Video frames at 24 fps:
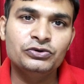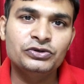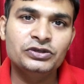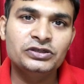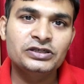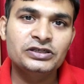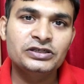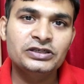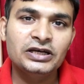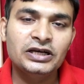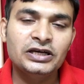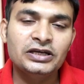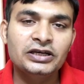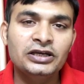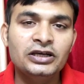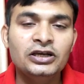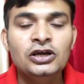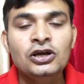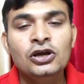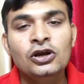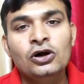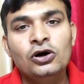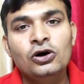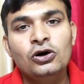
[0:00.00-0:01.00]
कोशिश की
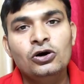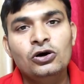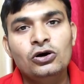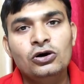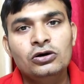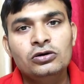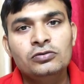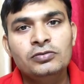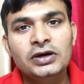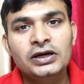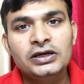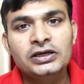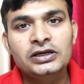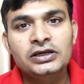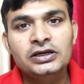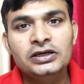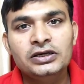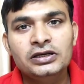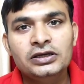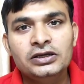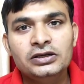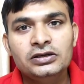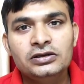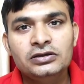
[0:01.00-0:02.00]
जाएगी और बाकी